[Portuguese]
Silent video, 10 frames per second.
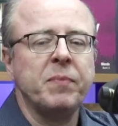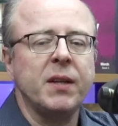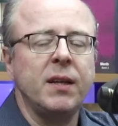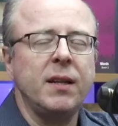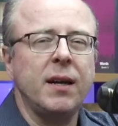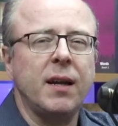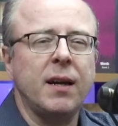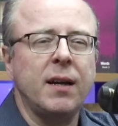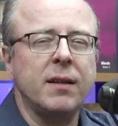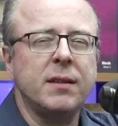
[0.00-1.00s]
Ele
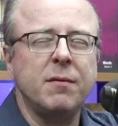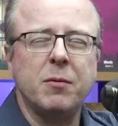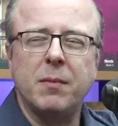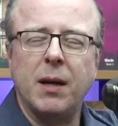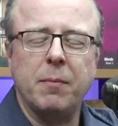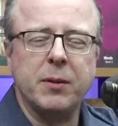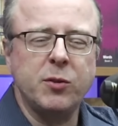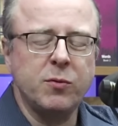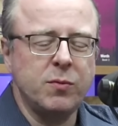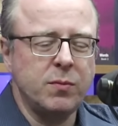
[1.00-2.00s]
era. Teve uma época que
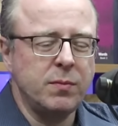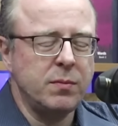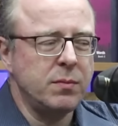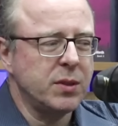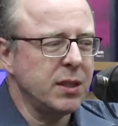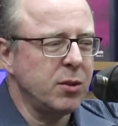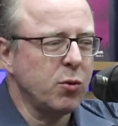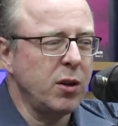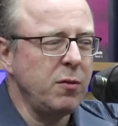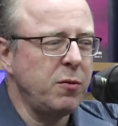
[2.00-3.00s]
tinha um
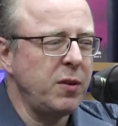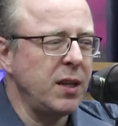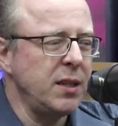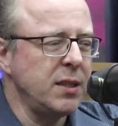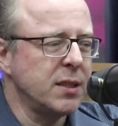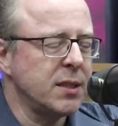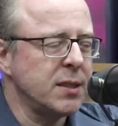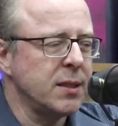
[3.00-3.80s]
escritor infeliz